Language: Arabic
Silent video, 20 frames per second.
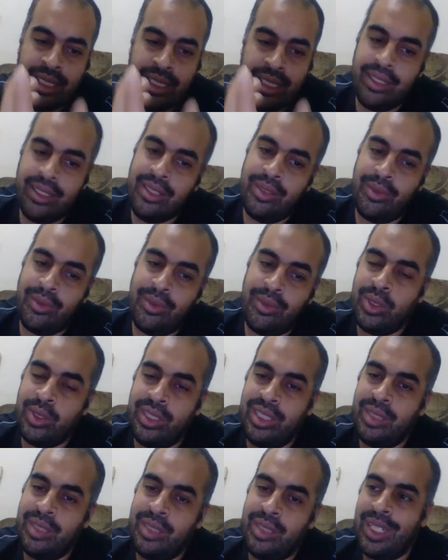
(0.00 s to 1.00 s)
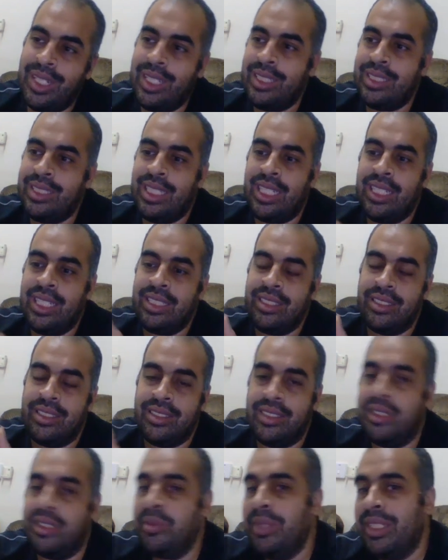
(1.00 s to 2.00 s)
الفور دي مركز على
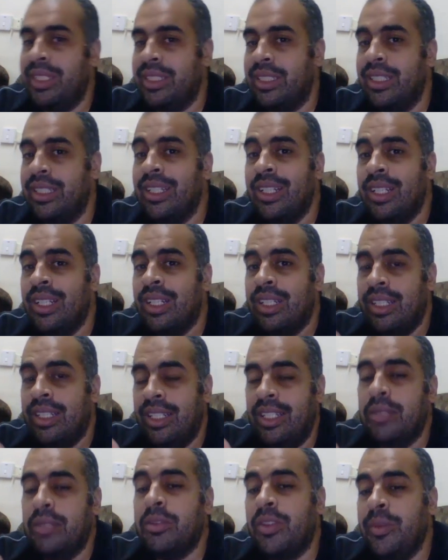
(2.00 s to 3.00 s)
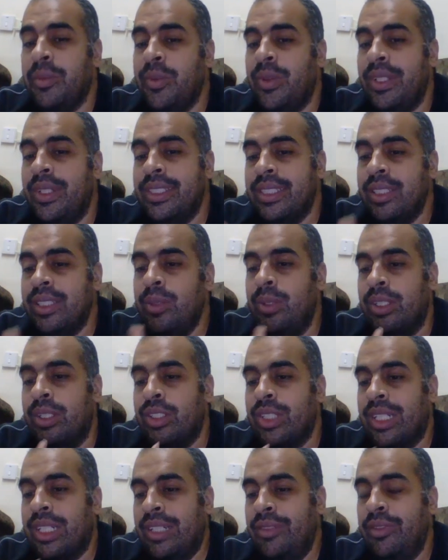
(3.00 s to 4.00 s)
السستينابيلتي احنا مش فاهمين هو عايز ايه واحنا
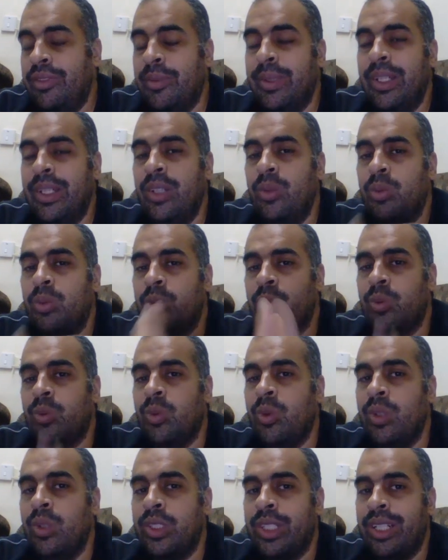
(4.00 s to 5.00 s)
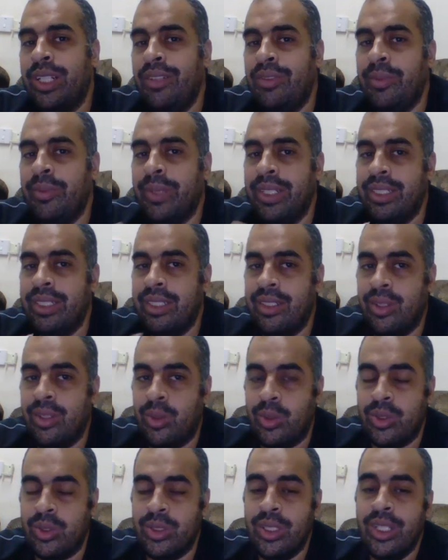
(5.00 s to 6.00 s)
شغالين في مجال وهو شغال في مجال تاني
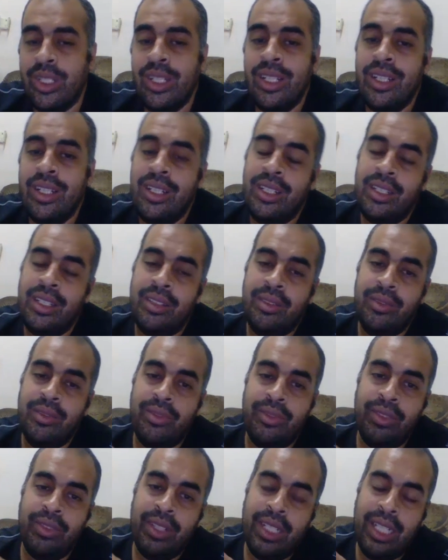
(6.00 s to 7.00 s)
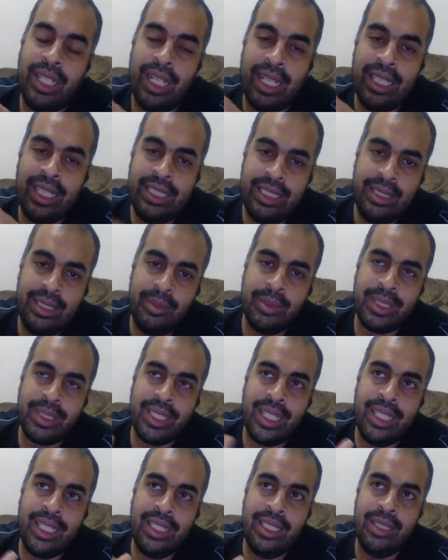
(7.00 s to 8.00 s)
خالص فالحاجات دي
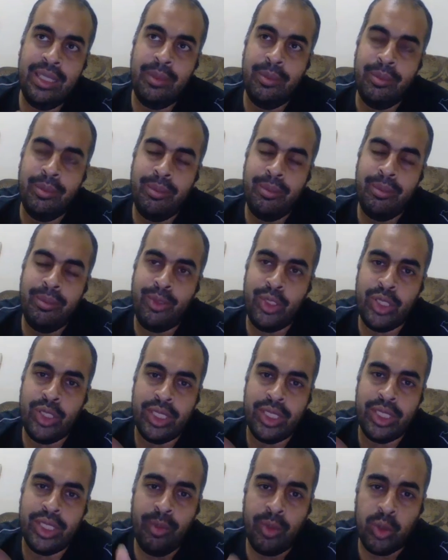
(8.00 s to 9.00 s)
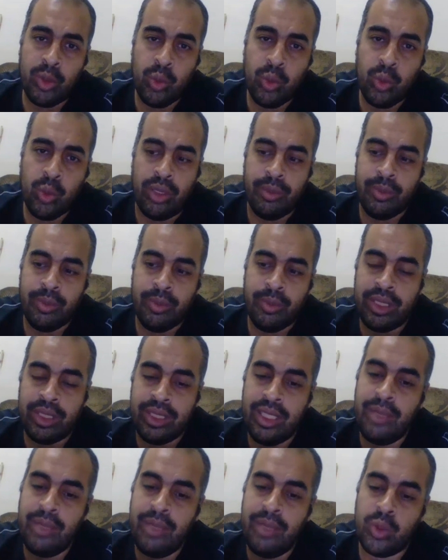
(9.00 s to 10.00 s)
بتخلي مفيش تسليم مشروع مش
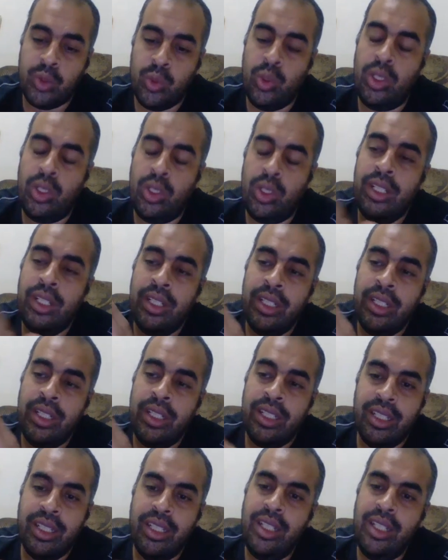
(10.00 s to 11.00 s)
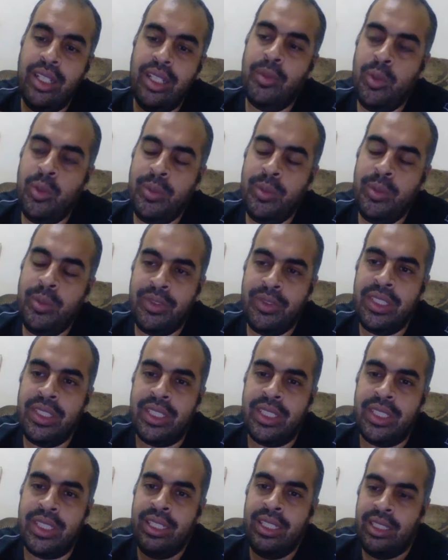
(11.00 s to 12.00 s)
هنسلم مشروع غير لما نكون متفقين
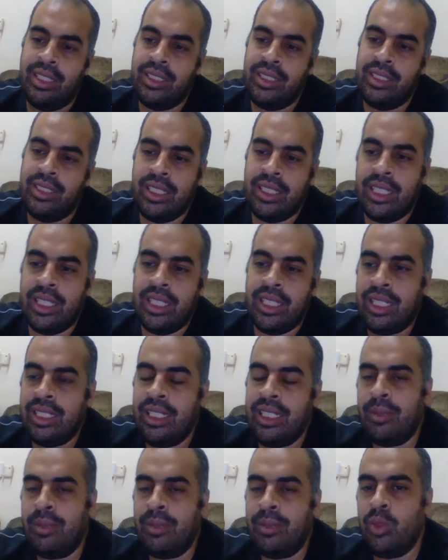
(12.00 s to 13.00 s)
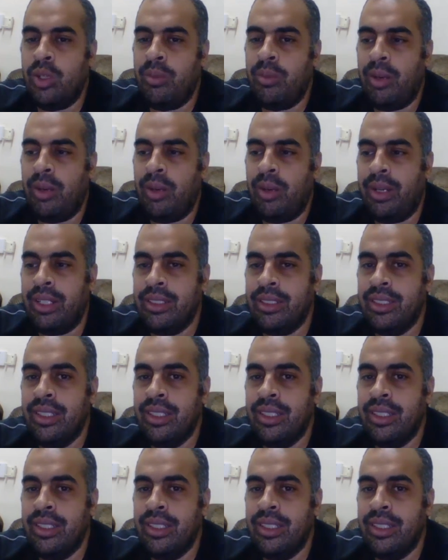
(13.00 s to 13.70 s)
كان الناس قالت لك هنلعب كوره مع بعض